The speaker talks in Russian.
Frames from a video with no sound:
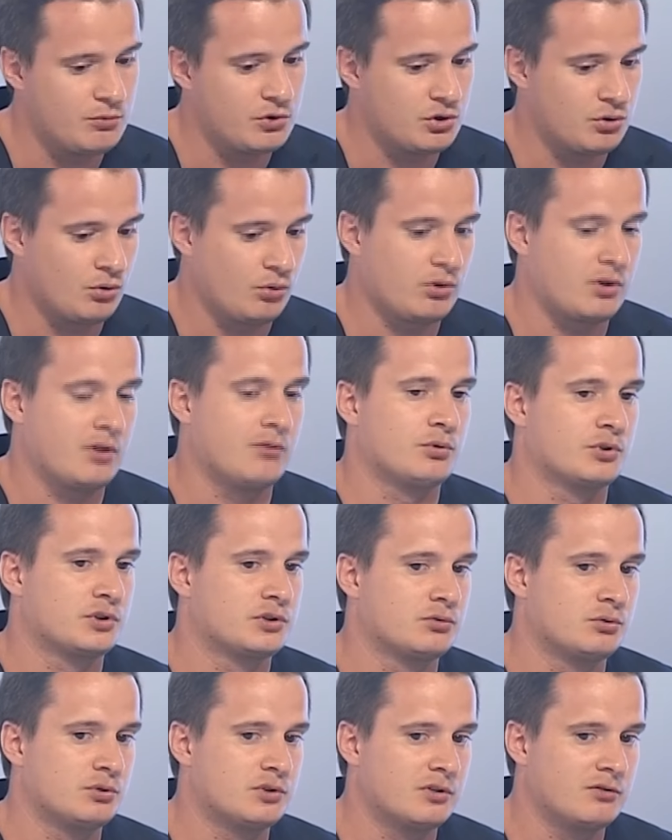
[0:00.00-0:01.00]
еще
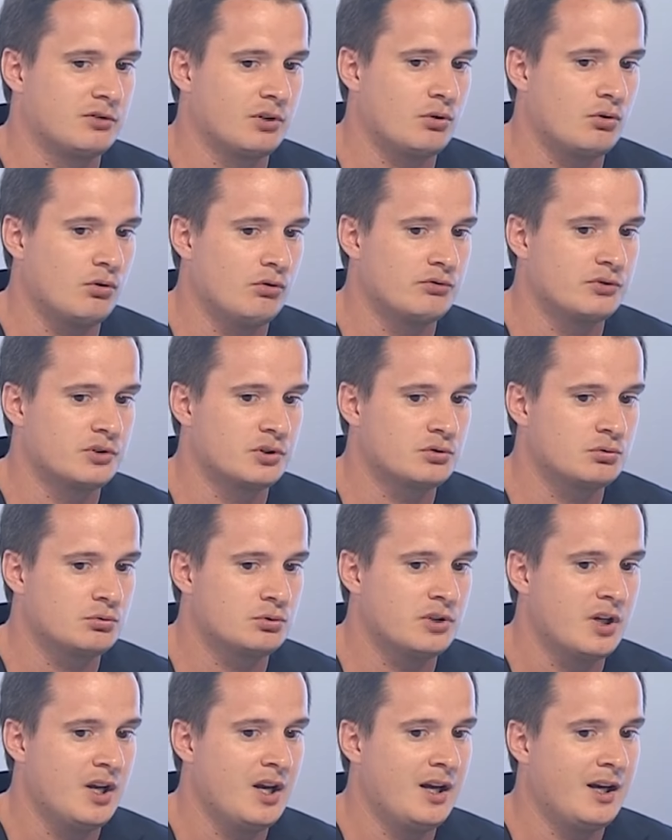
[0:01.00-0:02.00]
руководствуется Верховный
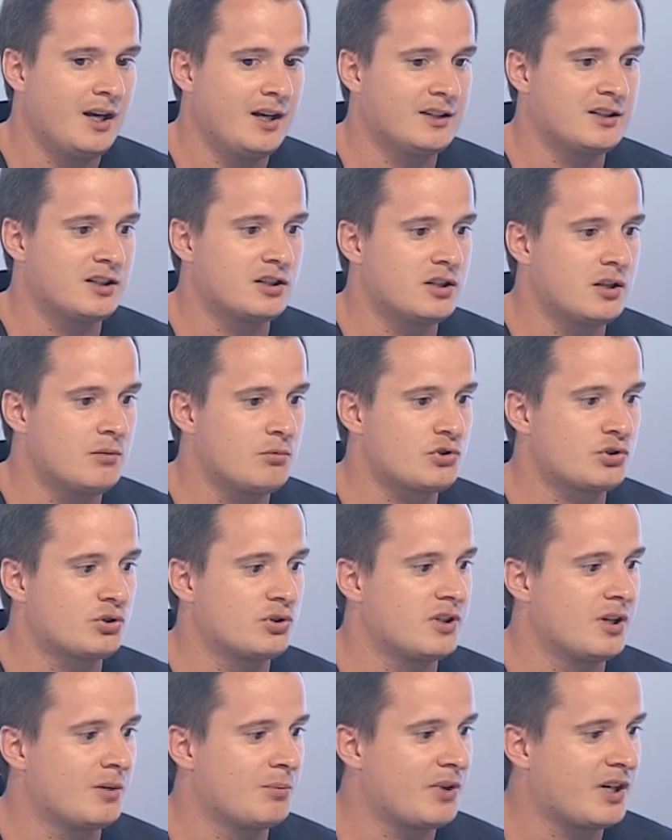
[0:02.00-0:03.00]
суд, это тем, что
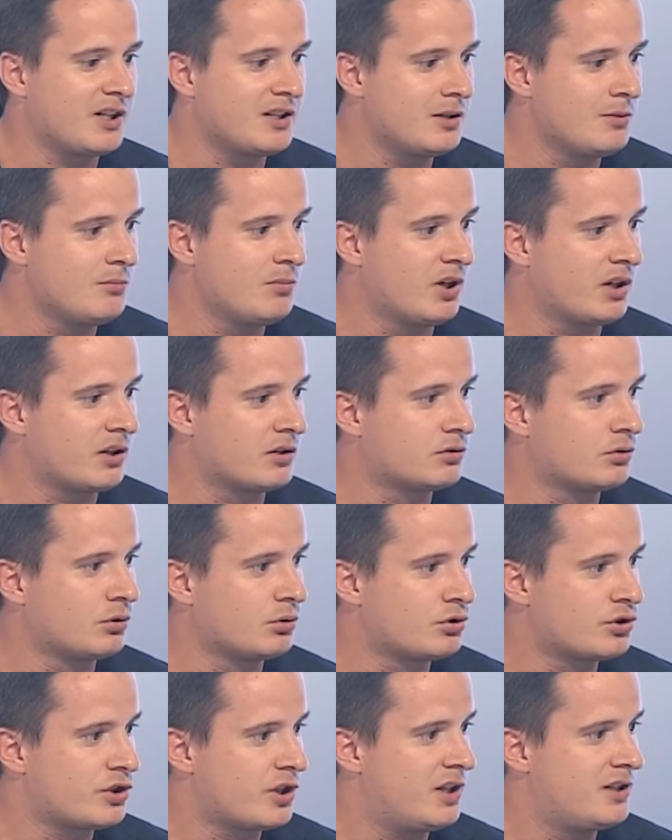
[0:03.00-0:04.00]
необходимо
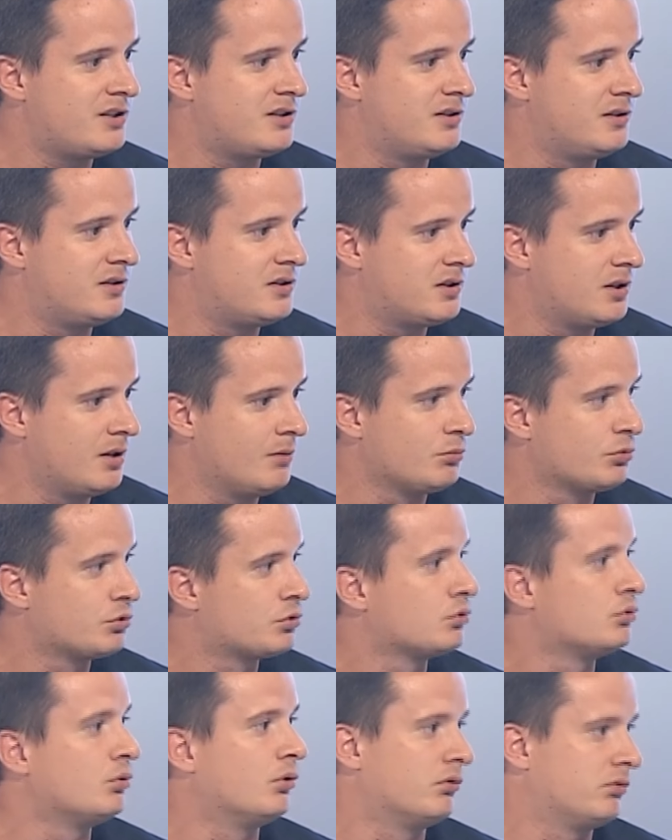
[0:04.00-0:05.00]
разгружать систему
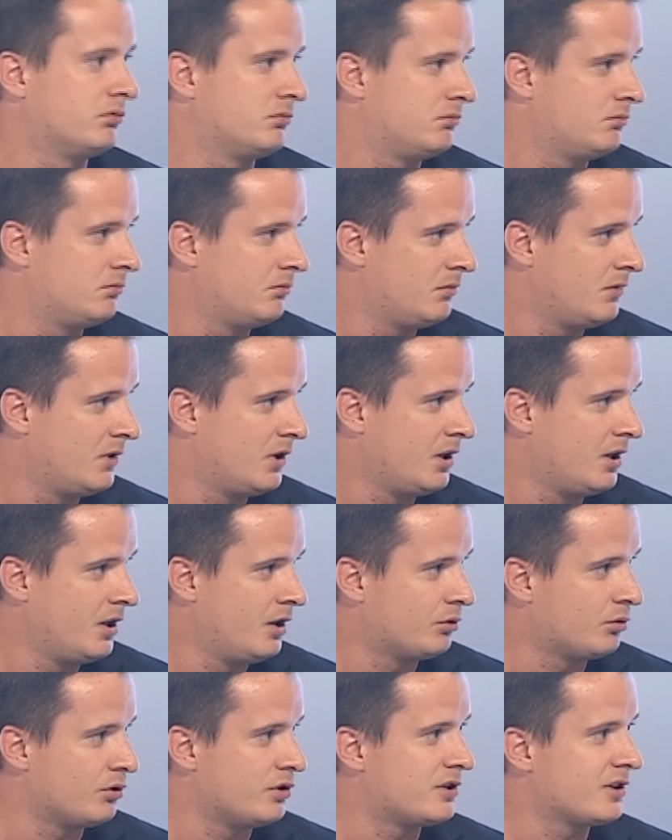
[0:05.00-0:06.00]
судов.
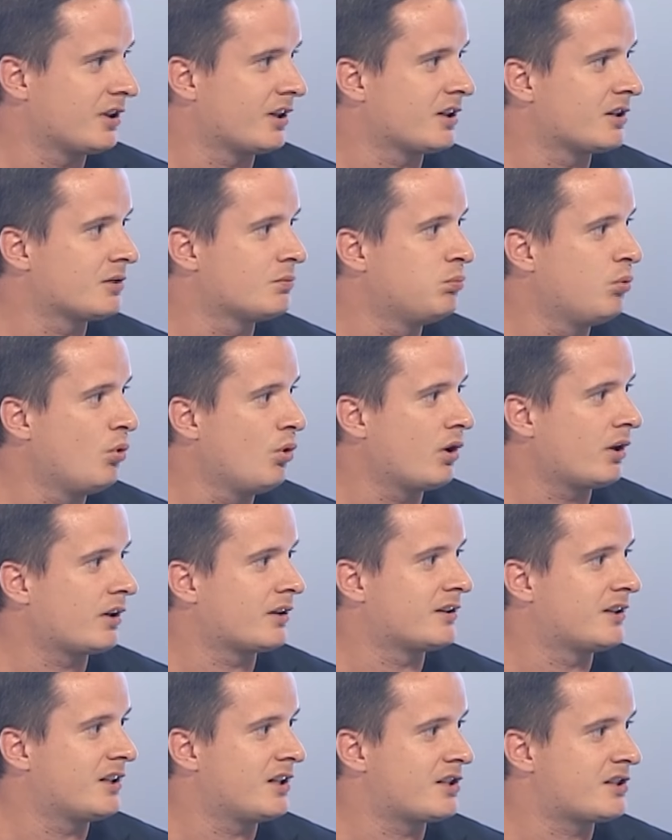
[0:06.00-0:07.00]
То есть
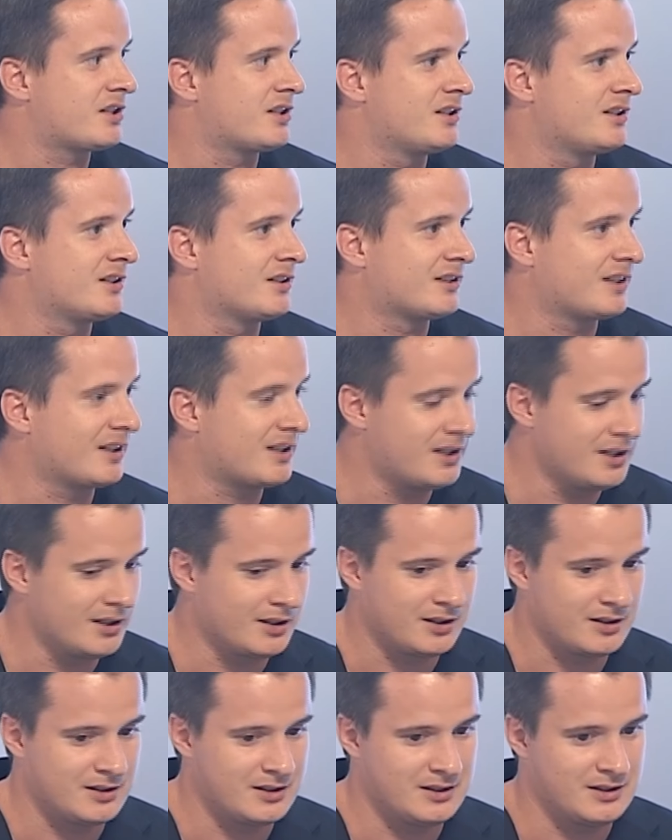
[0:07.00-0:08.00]
разбор даже
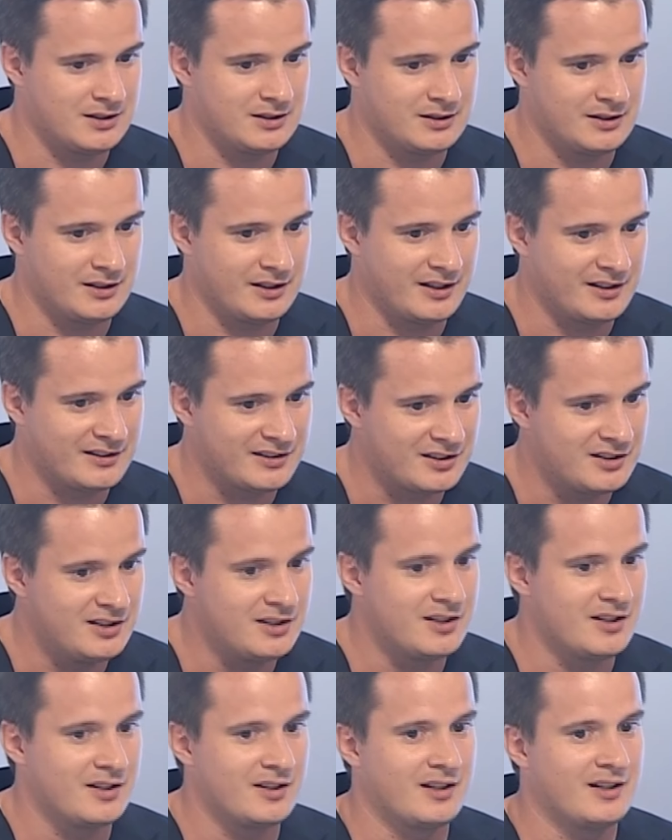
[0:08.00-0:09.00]
таких э,
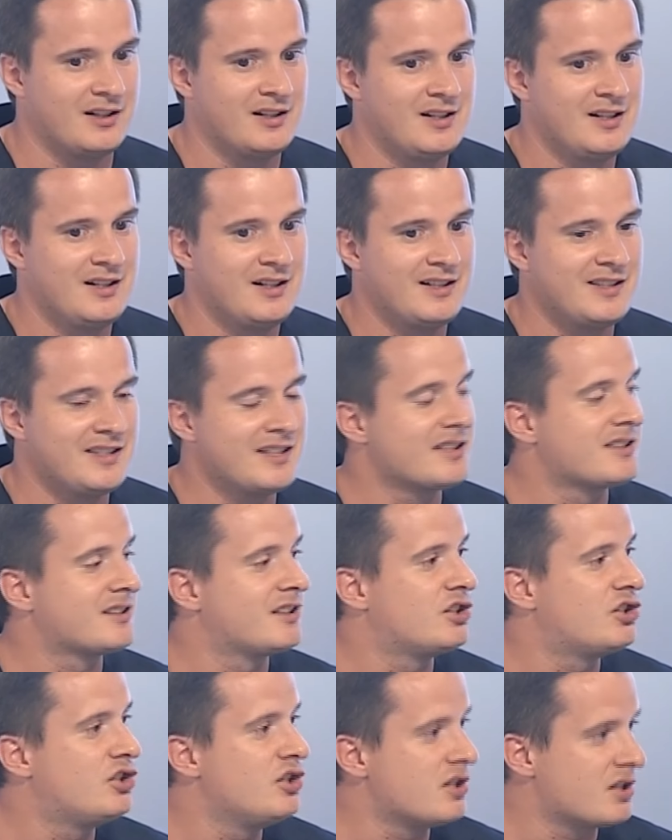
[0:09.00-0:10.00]
относительно
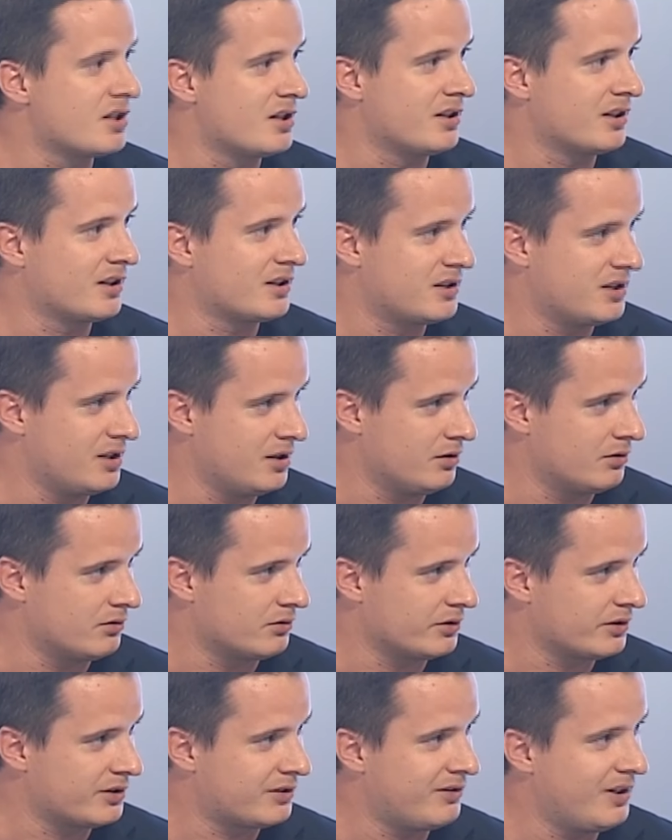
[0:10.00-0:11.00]
незначительных
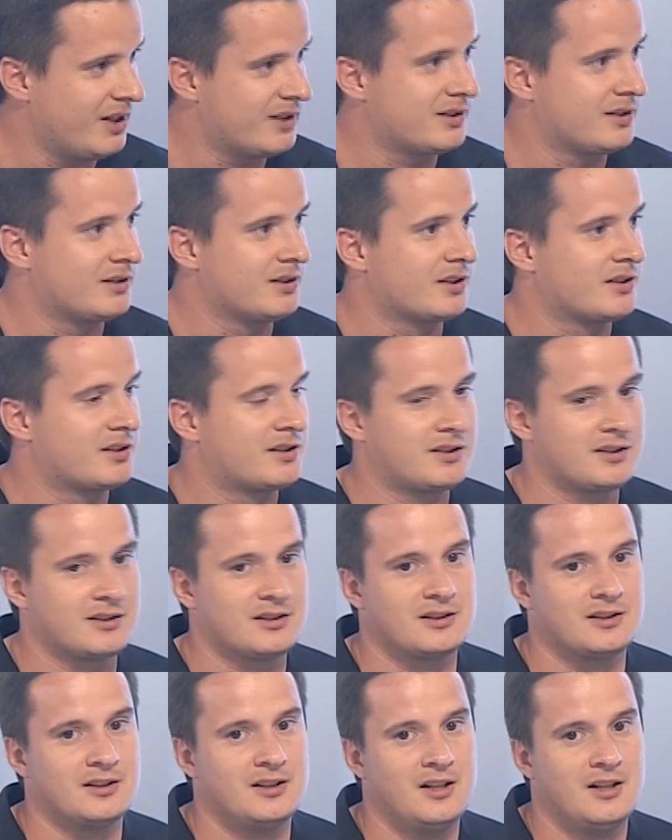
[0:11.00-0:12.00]
дел, связанных
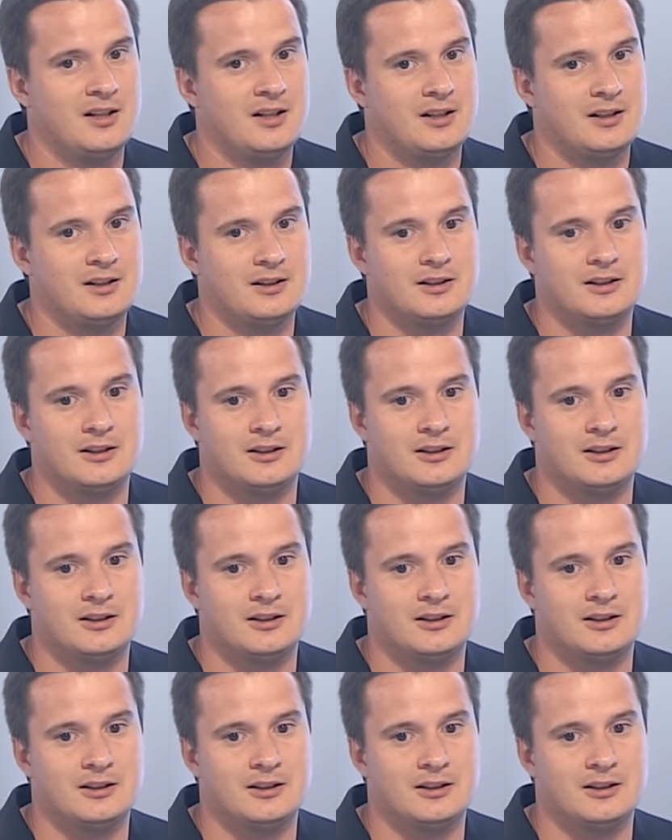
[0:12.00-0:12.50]
с э,